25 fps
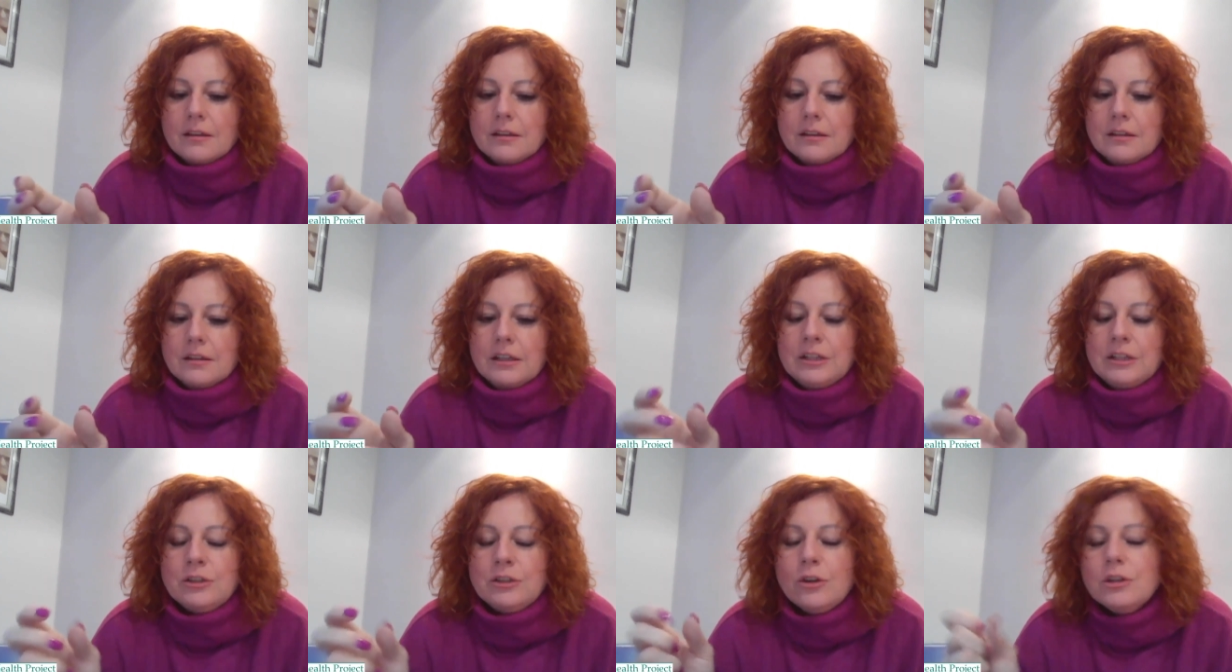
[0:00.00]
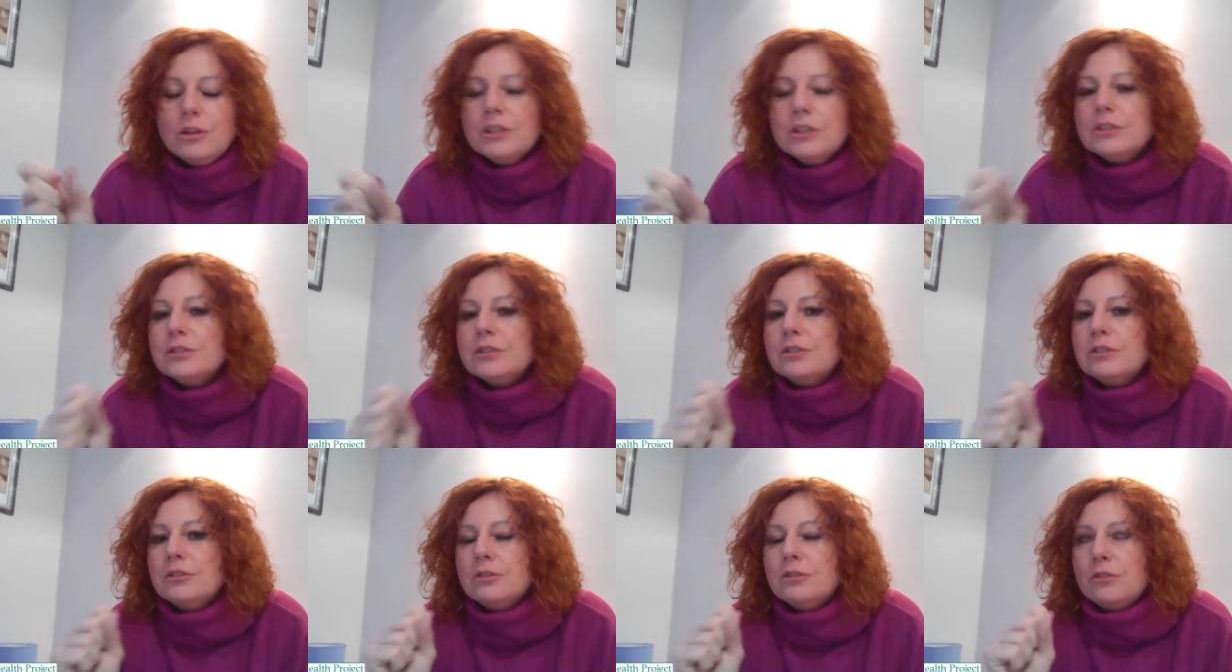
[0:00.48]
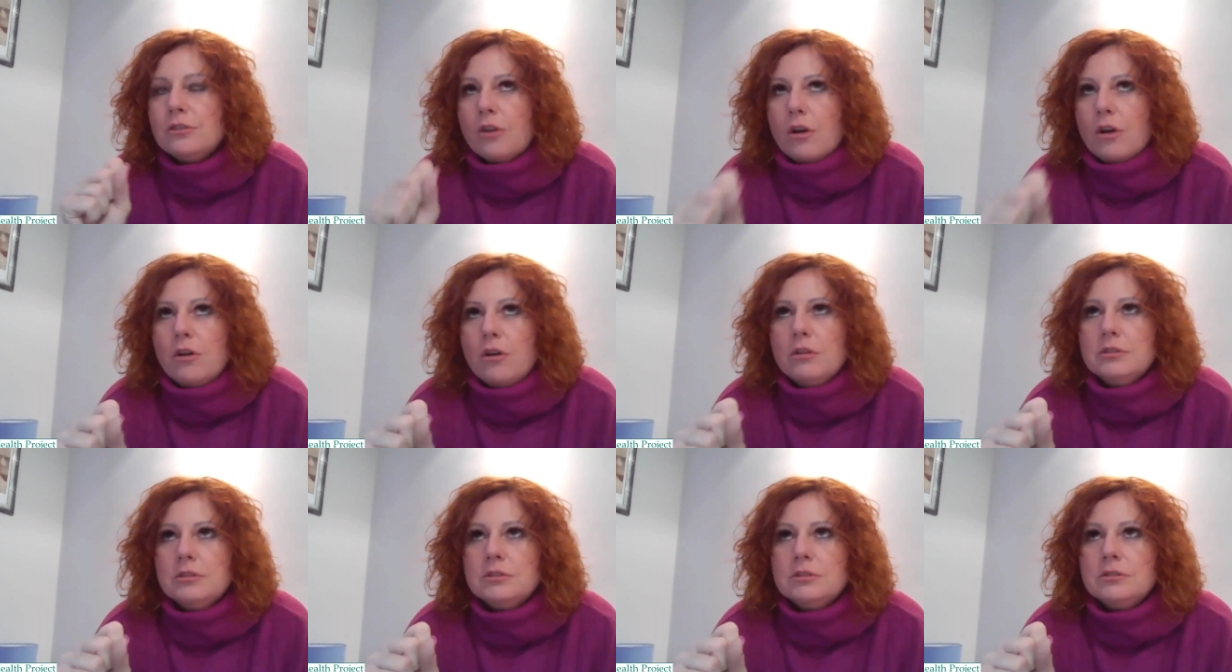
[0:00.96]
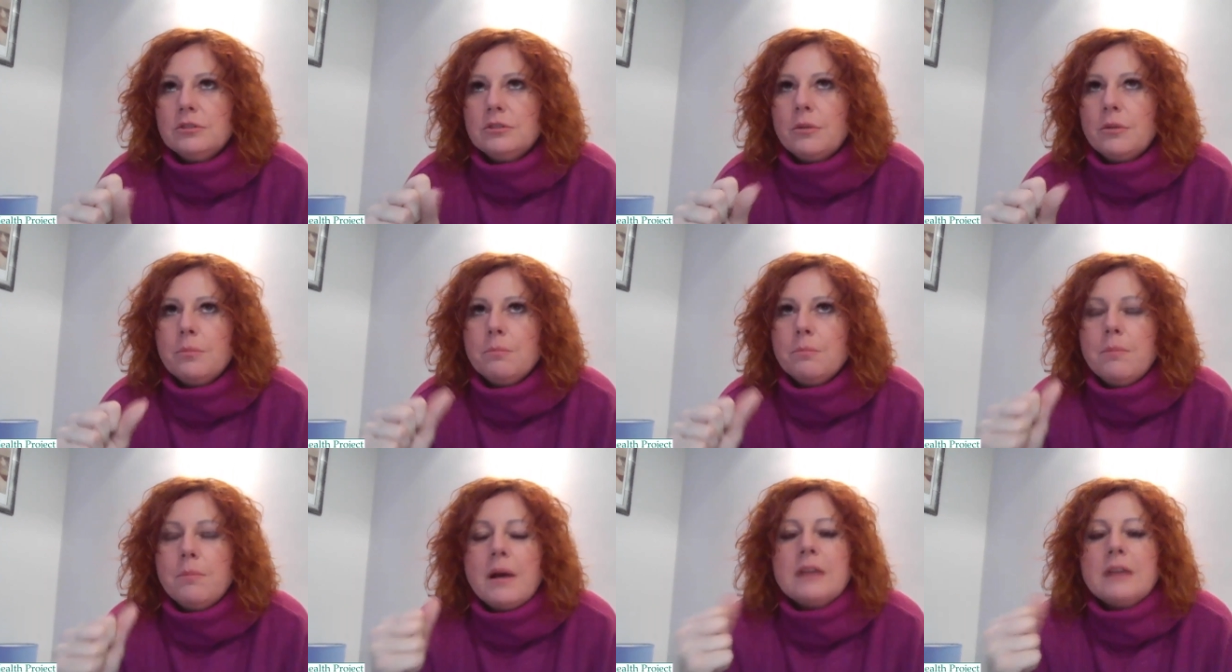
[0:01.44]
I to jest to, co
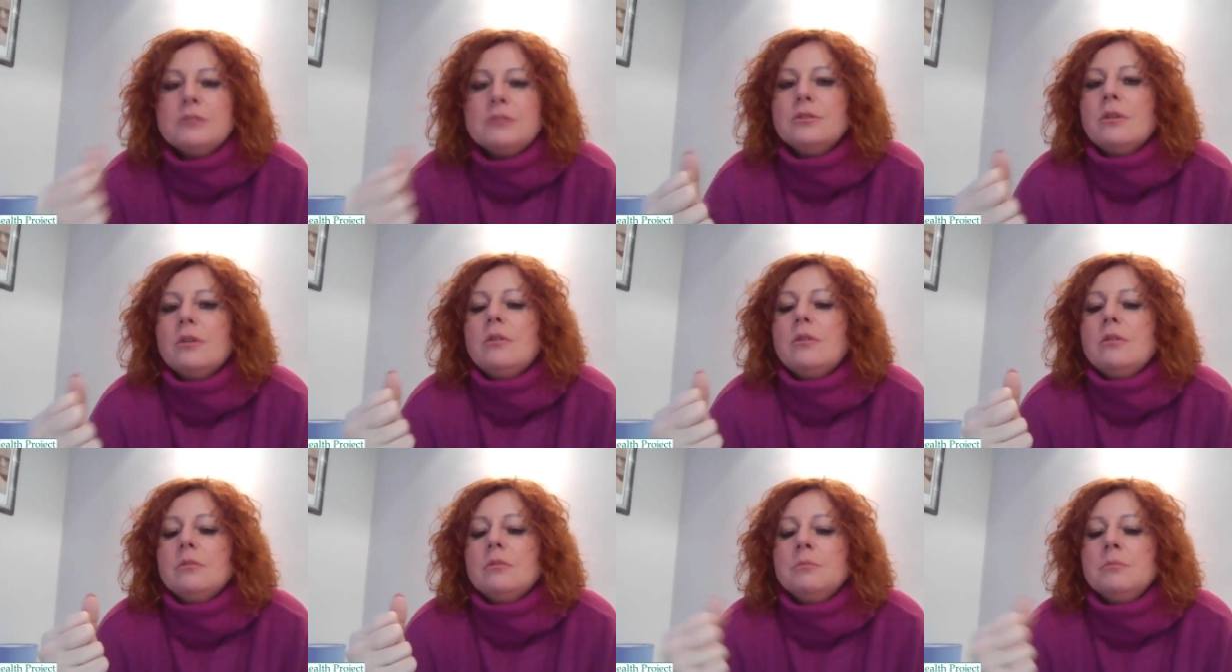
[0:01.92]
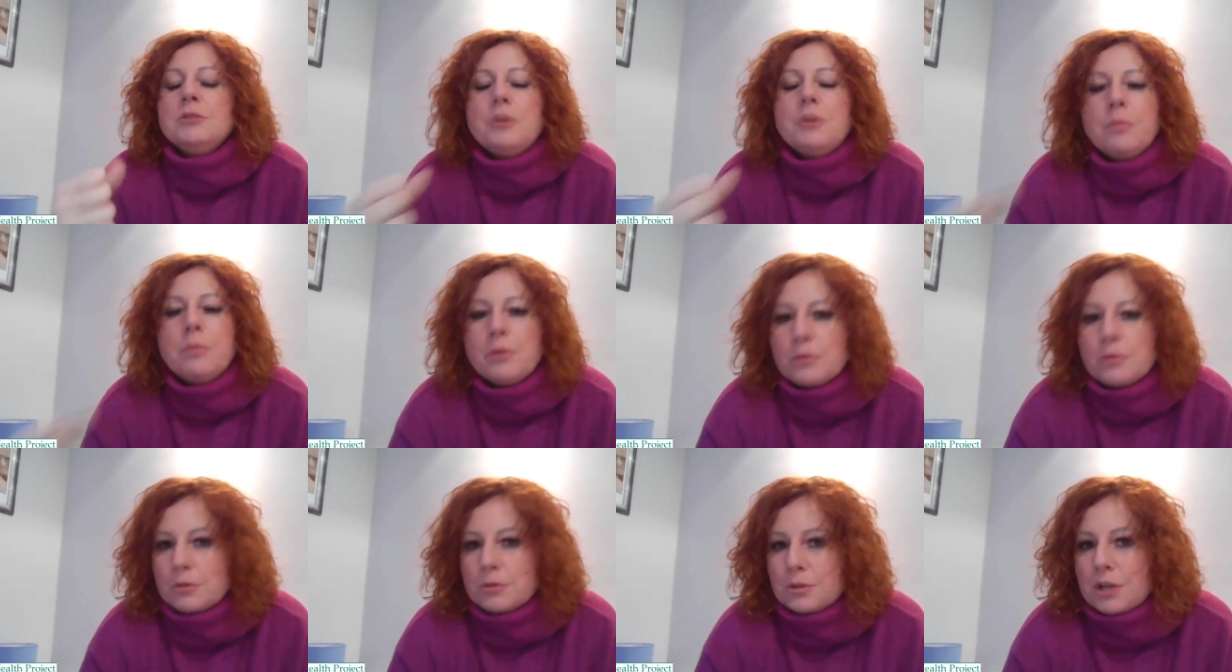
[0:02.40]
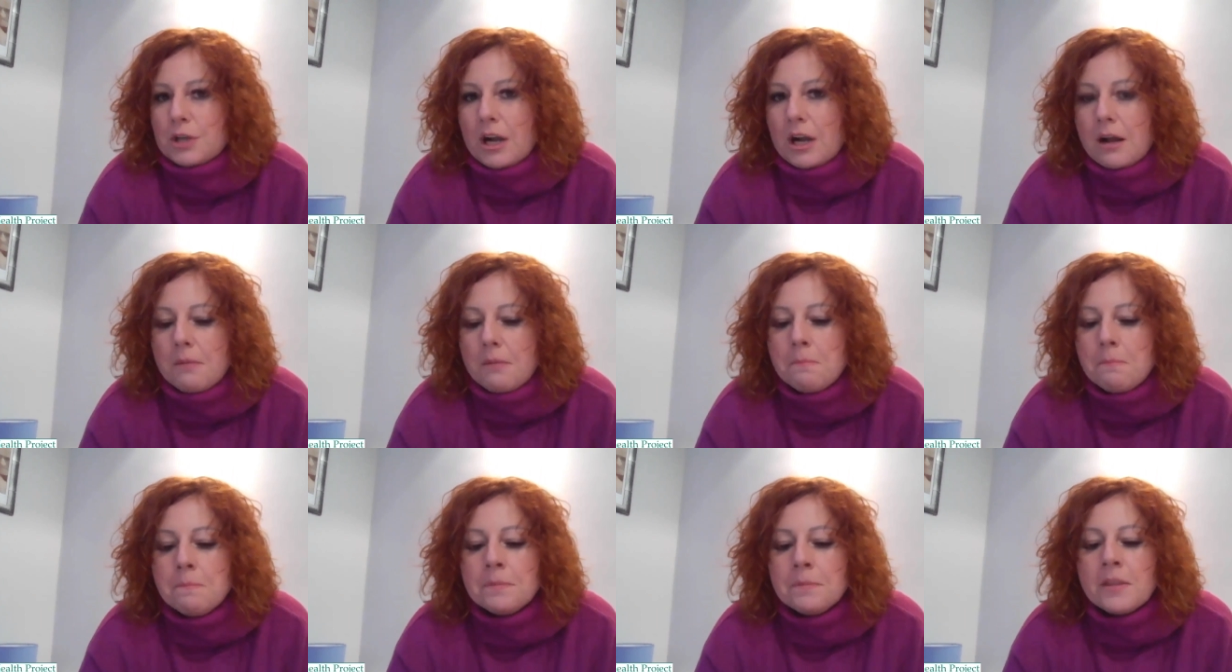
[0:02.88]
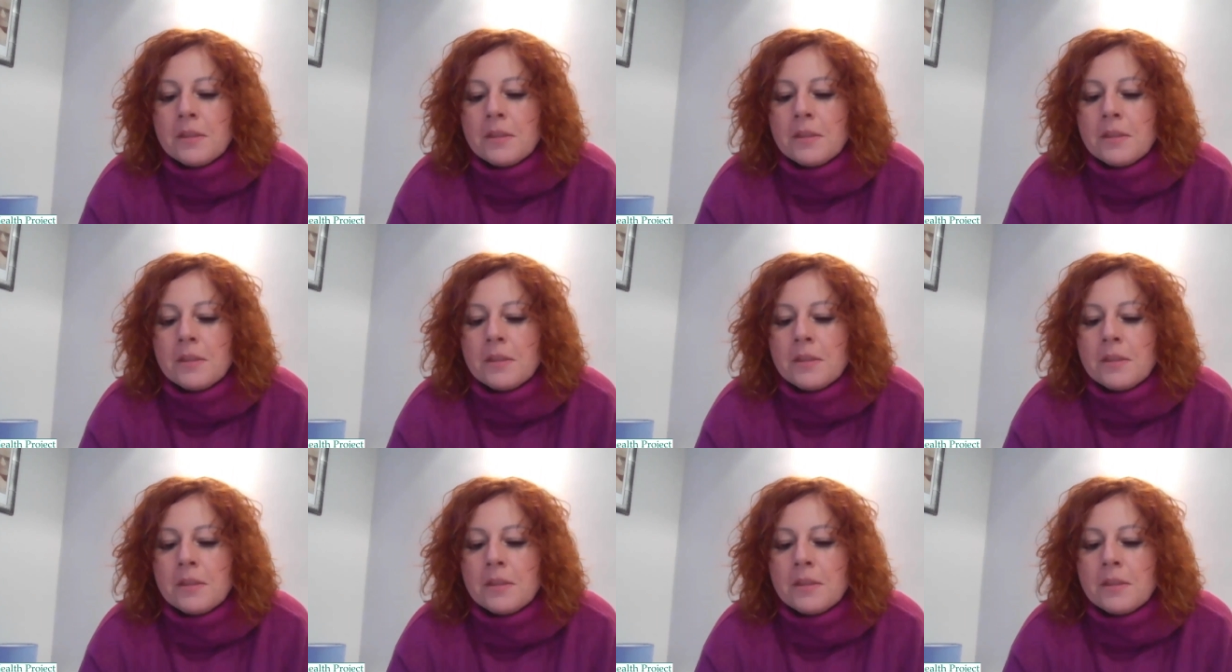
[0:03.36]
bardzo mnie porusza,